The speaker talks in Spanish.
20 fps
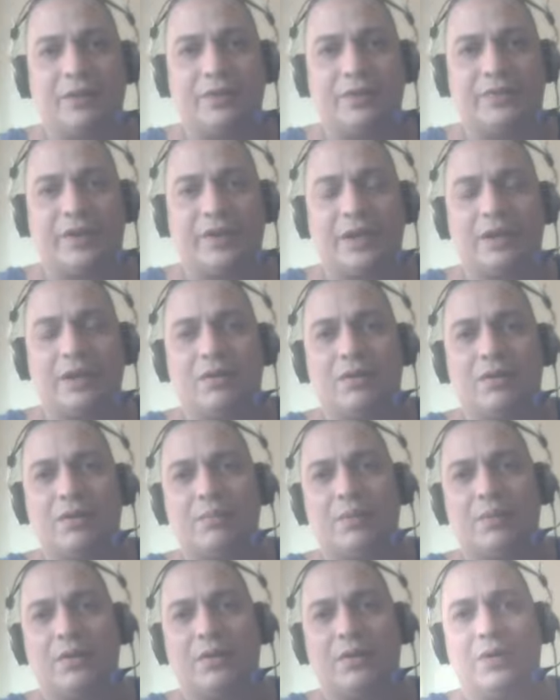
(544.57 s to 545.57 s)
sacaron
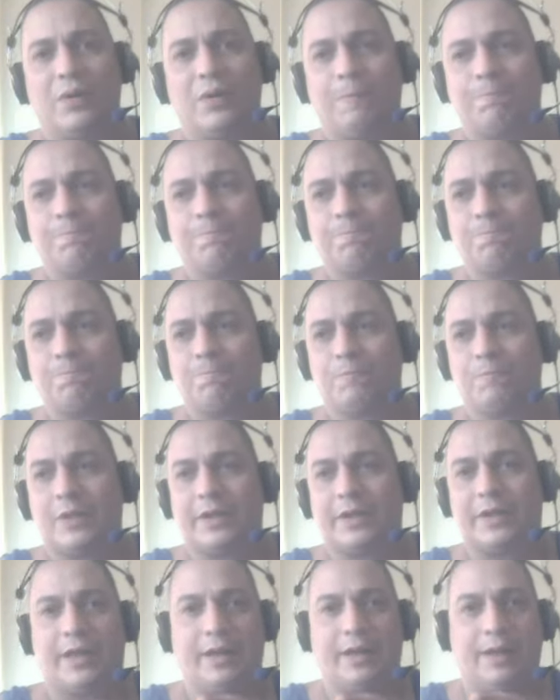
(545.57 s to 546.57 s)
algo que dicen eh,
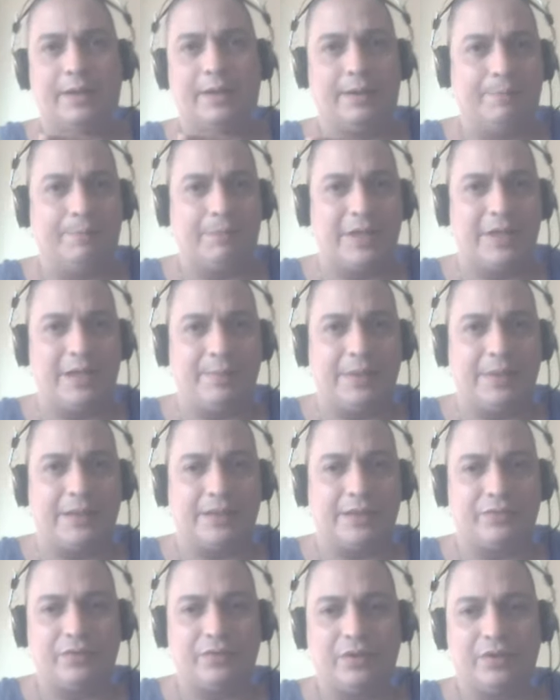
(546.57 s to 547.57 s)
que ayer
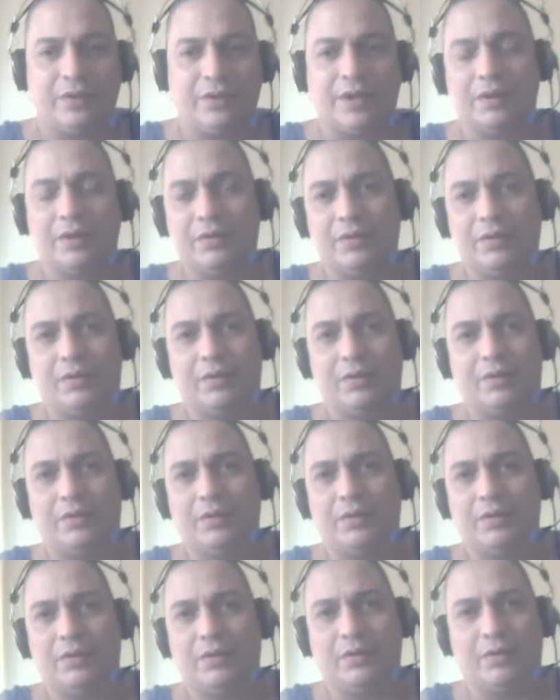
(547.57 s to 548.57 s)
y anteayer
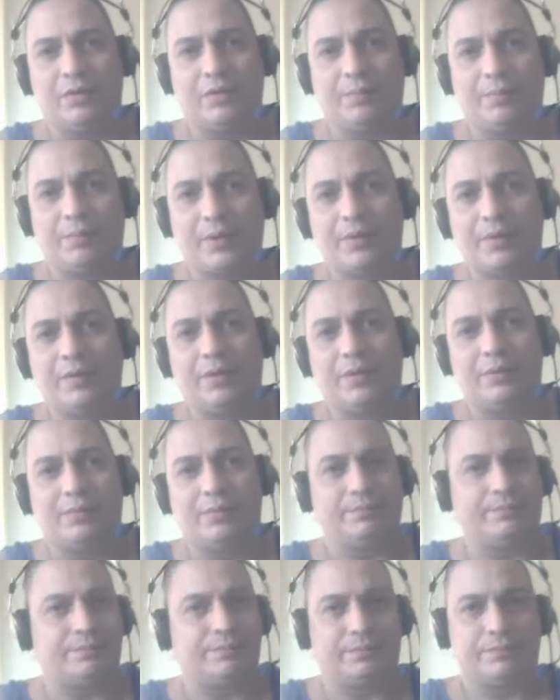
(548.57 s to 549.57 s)

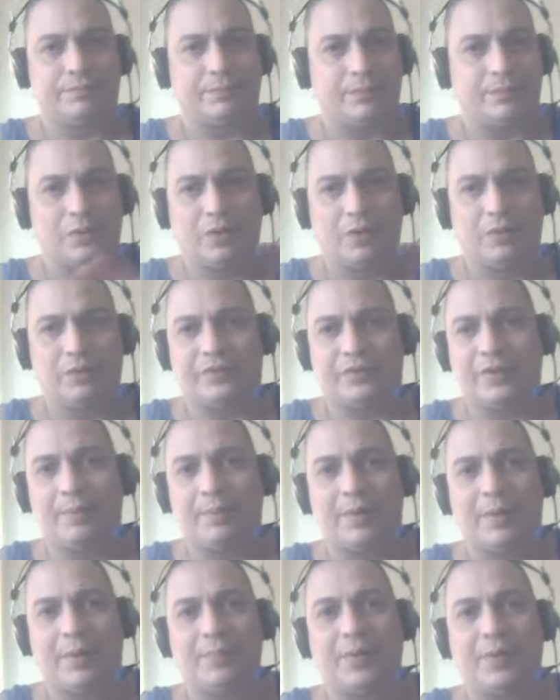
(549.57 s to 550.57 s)
desmintió el
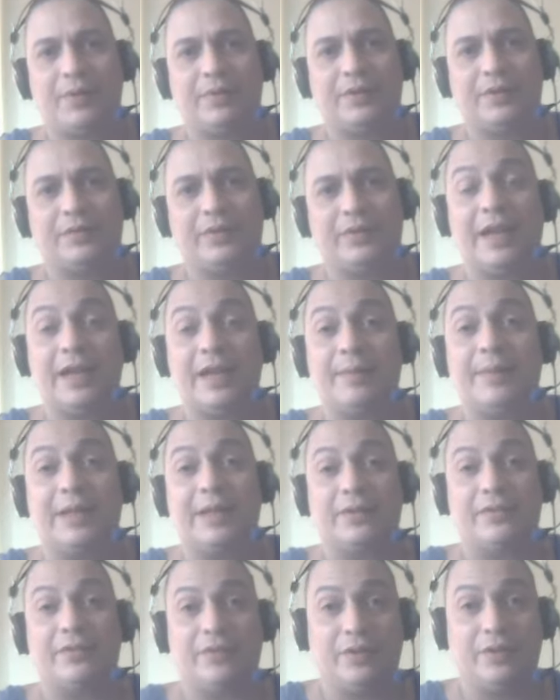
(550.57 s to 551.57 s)
vicepresidente de la
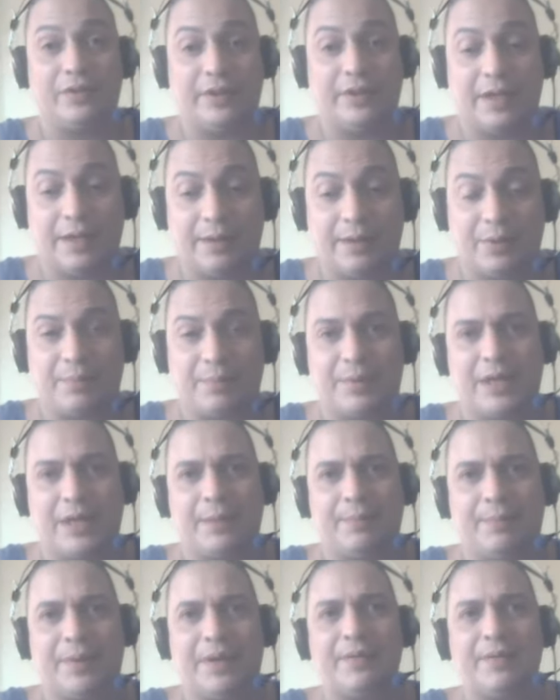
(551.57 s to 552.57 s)
Asamblea,
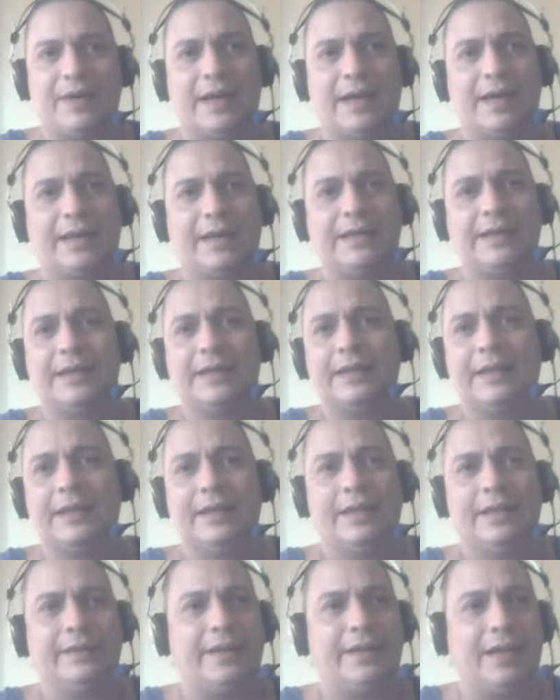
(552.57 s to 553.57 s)
lo,
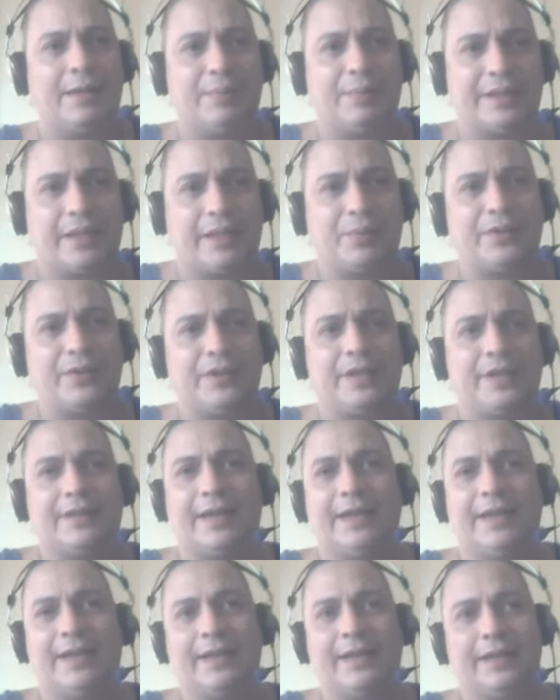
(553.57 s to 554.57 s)
ha desmentido como
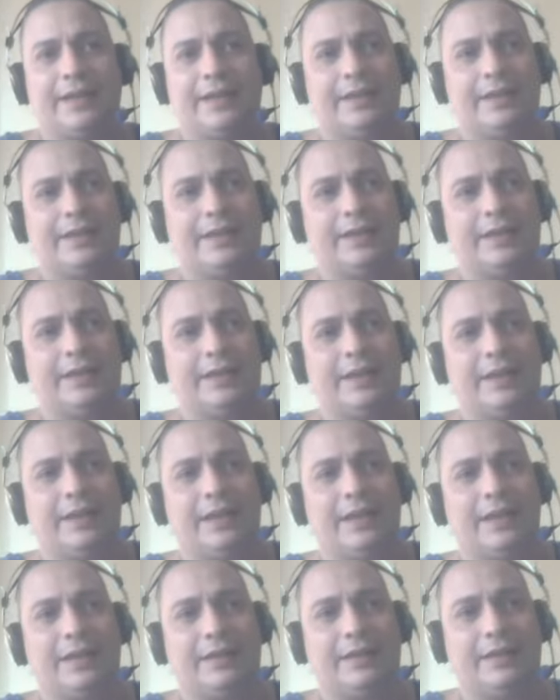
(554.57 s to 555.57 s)
800 veces,